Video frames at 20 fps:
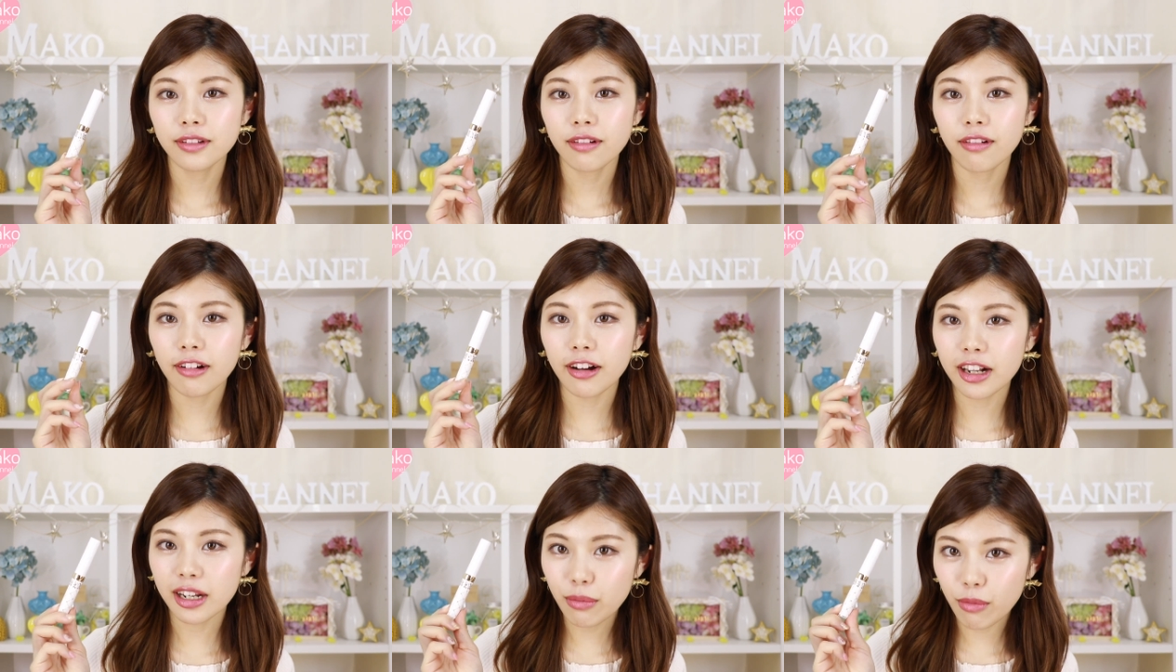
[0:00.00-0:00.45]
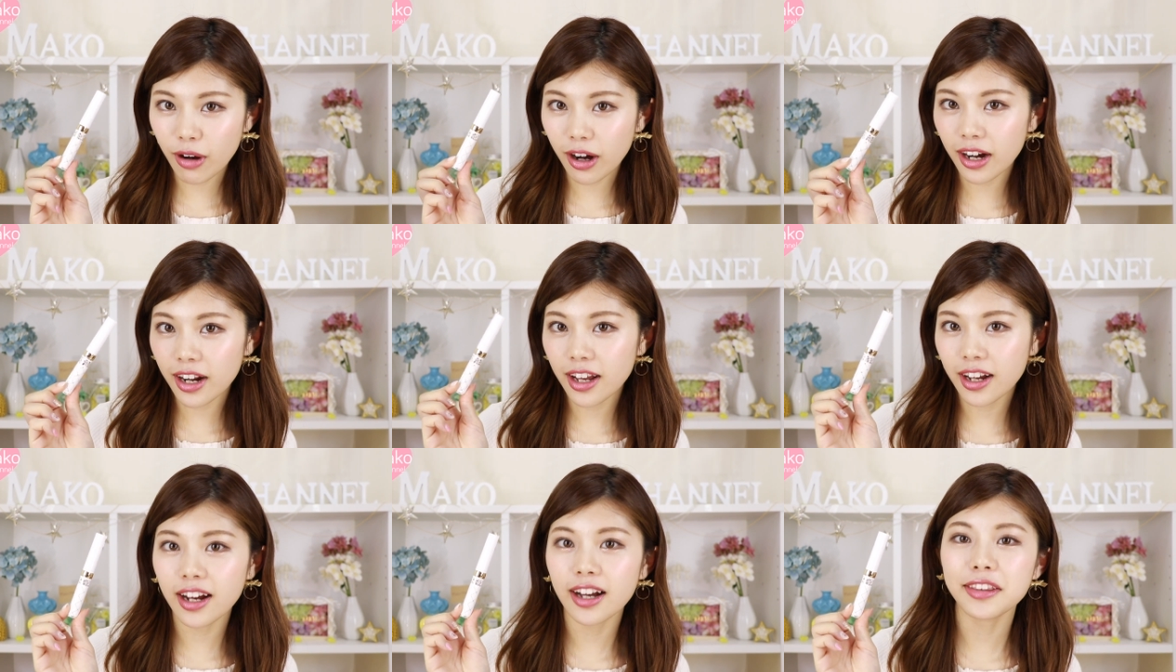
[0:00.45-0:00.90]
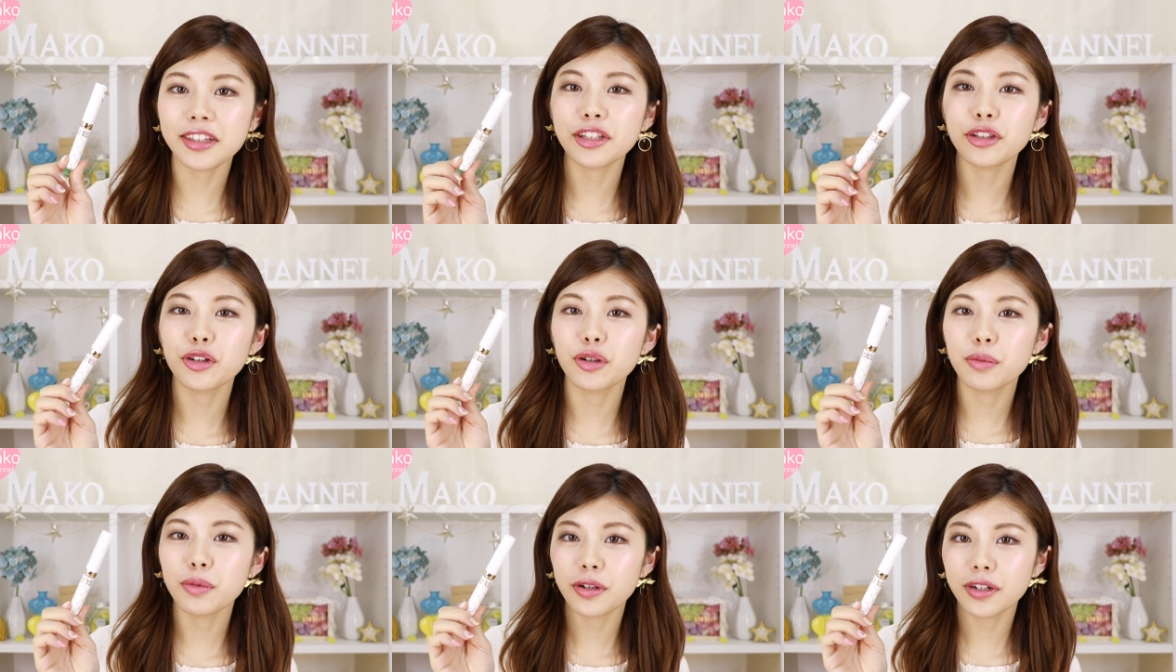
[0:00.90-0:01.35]
他にもカラーがあった
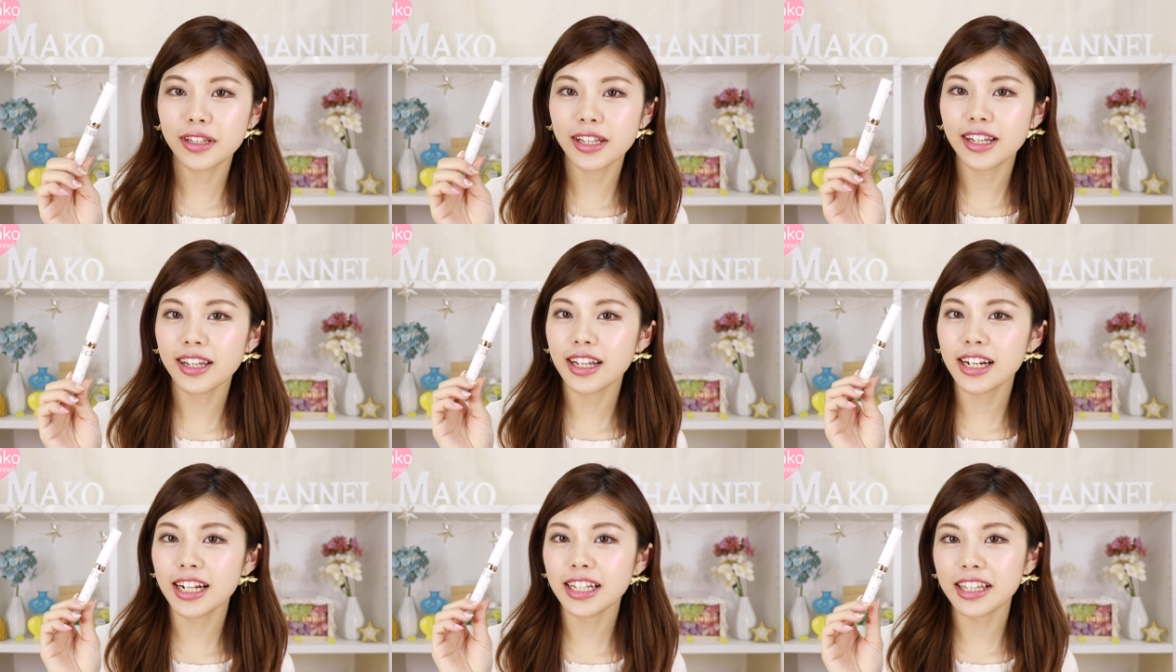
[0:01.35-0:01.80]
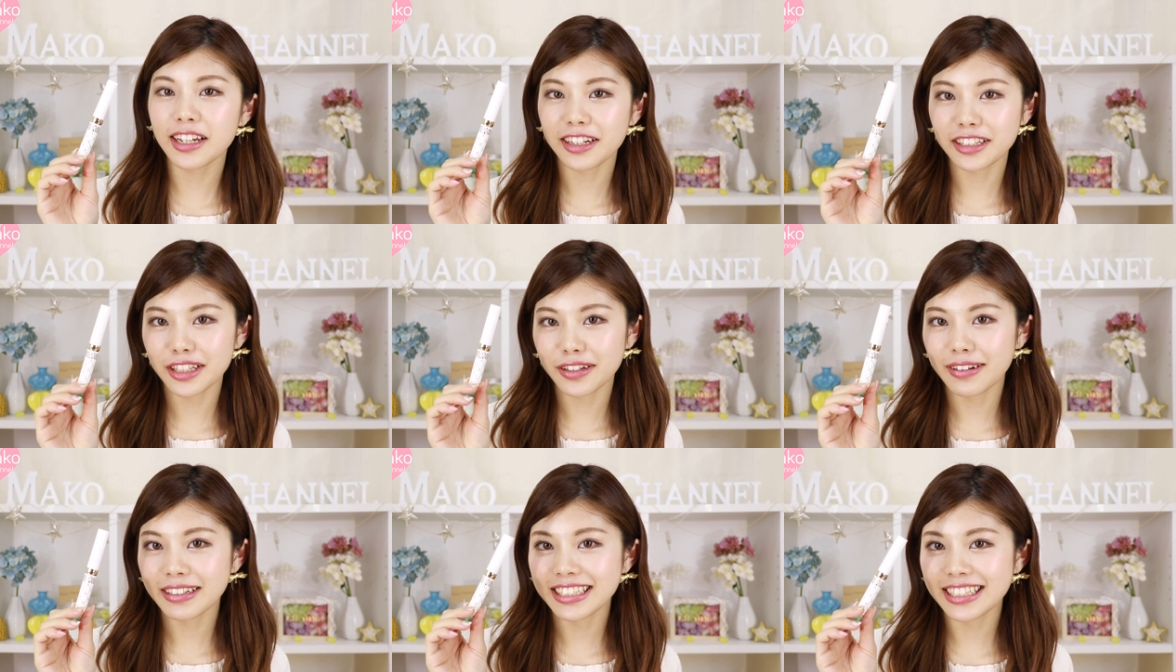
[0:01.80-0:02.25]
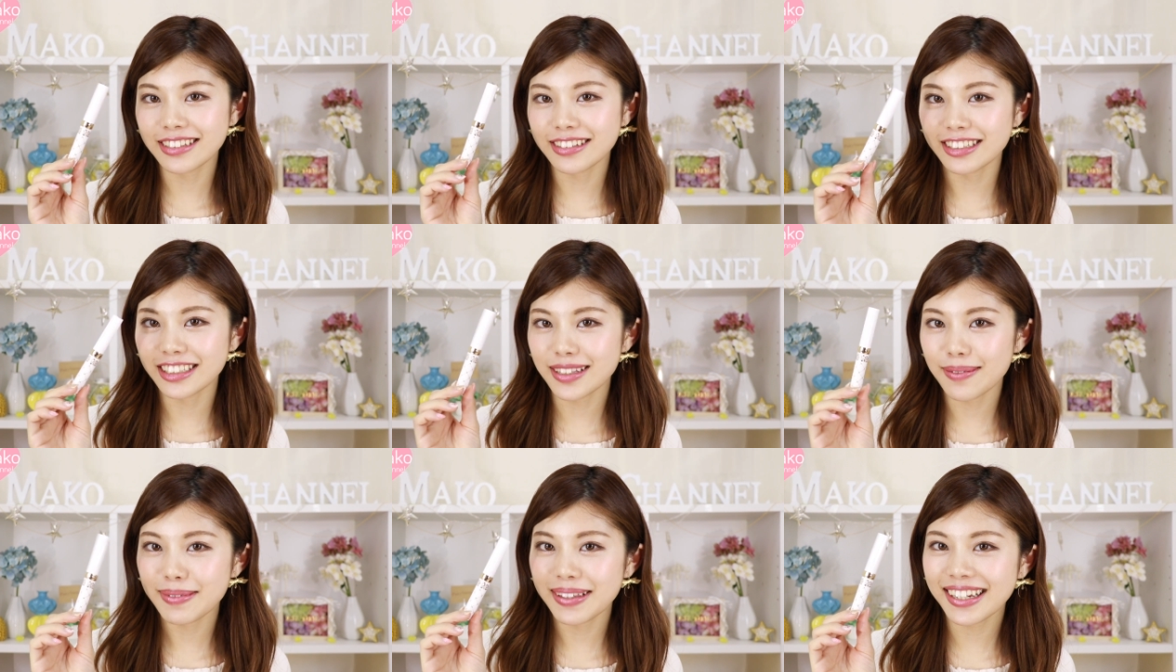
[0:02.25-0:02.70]
と思うので気になった方は
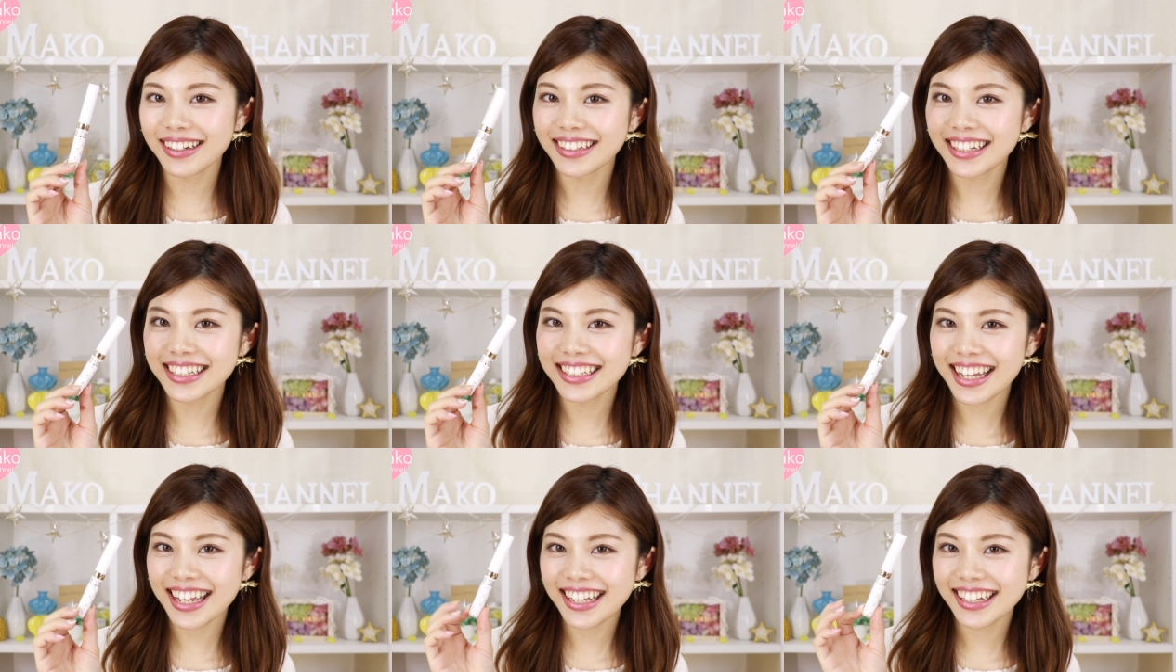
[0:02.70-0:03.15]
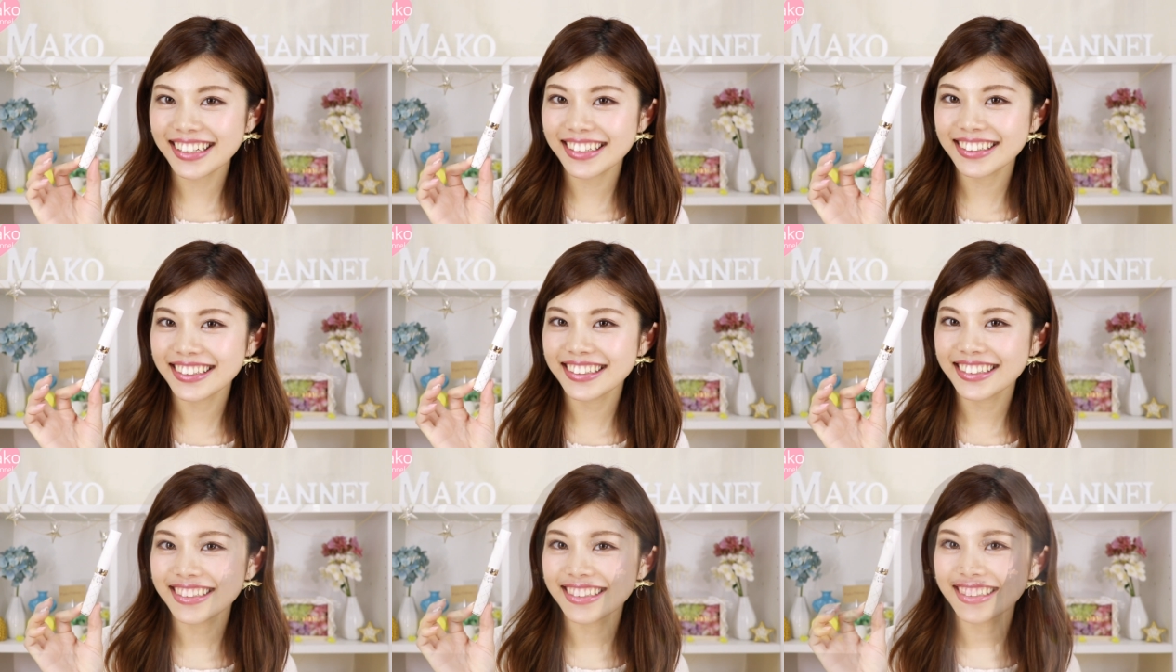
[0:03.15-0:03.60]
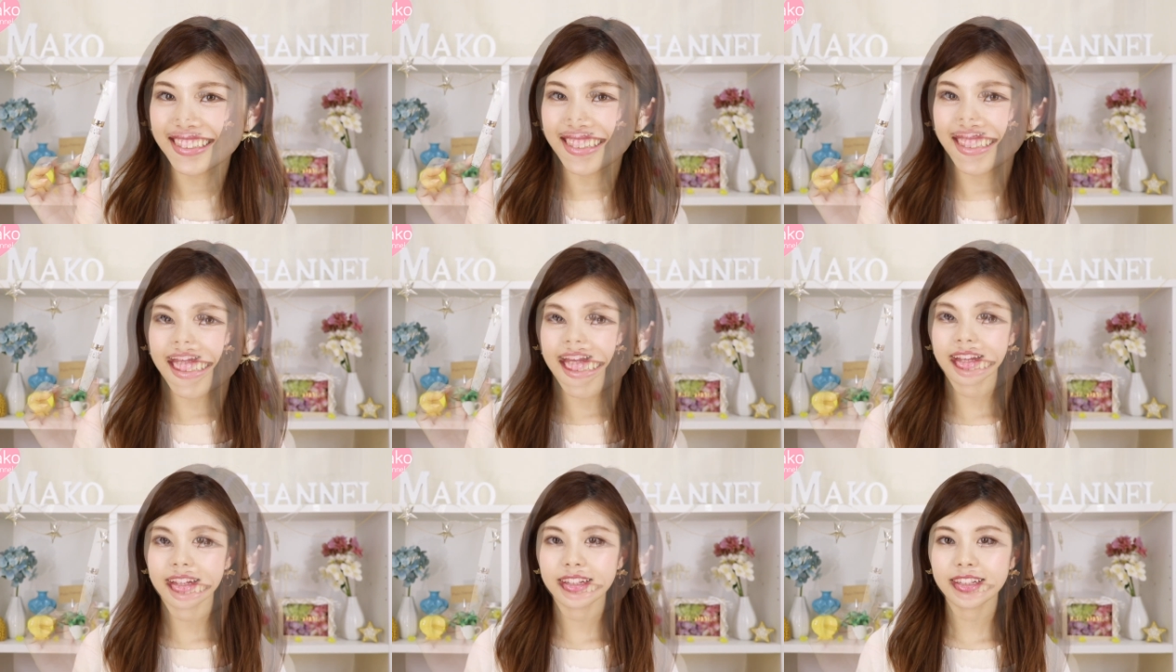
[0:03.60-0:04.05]
チェックしてみてください
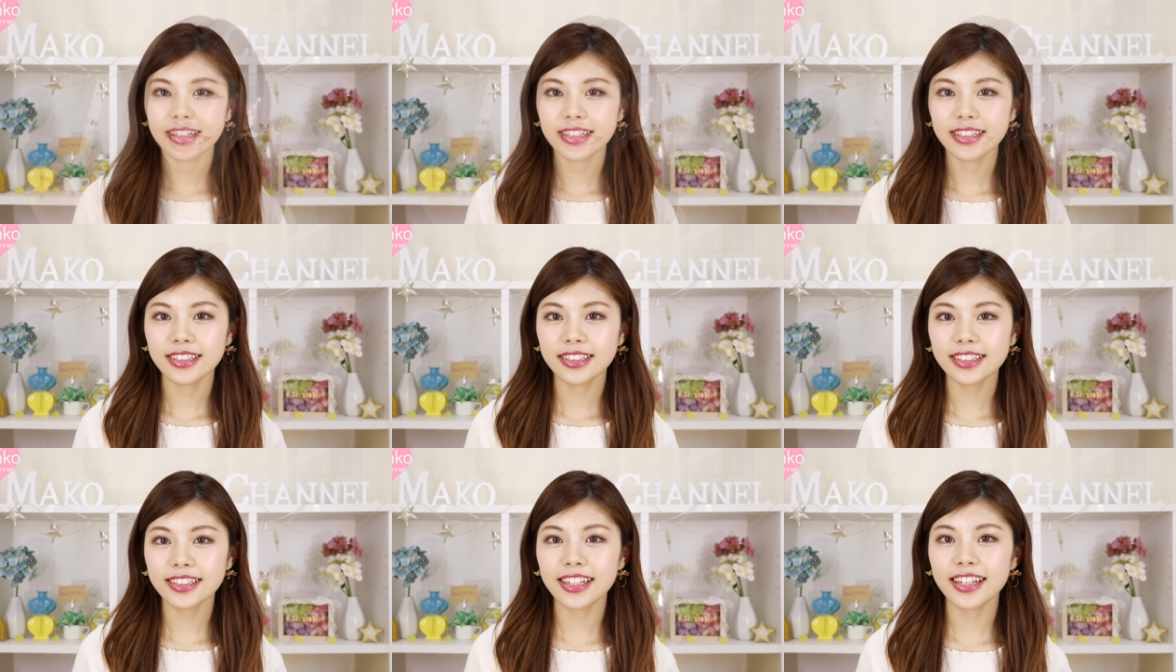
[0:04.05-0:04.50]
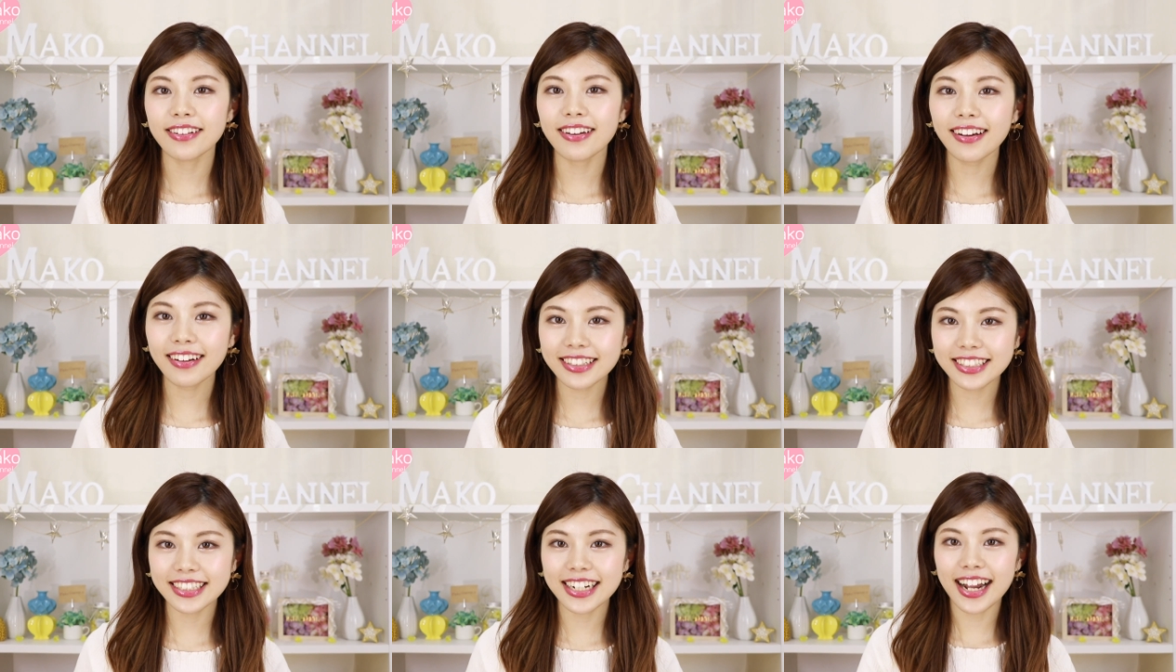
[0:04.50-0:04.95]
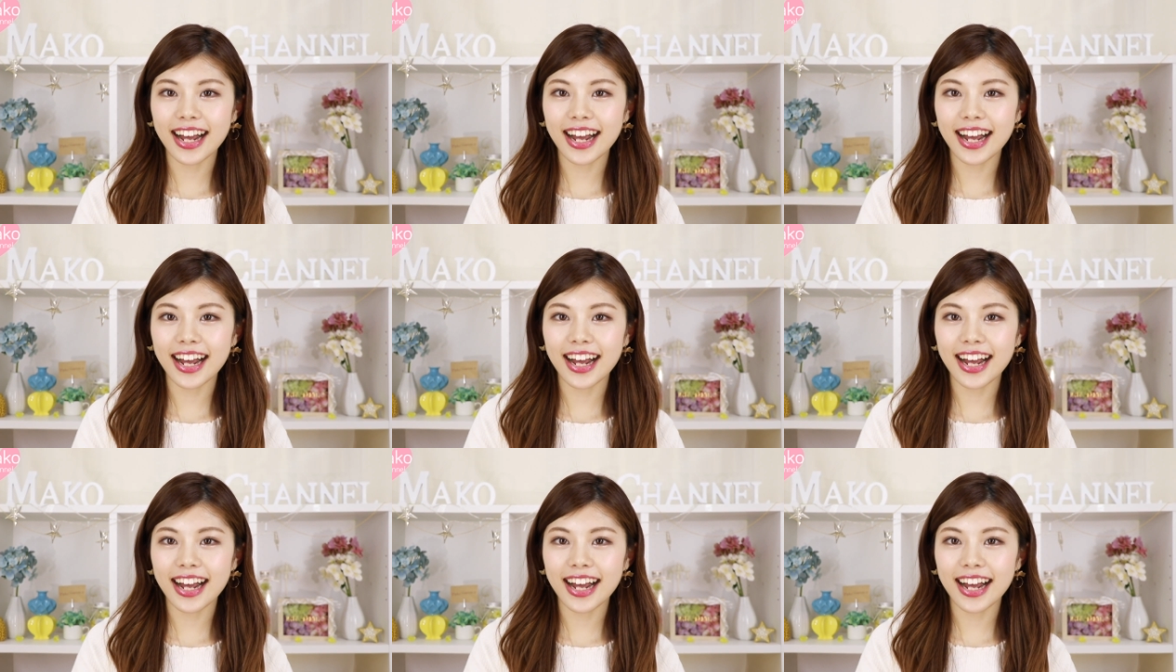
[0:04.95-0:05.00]
次はこち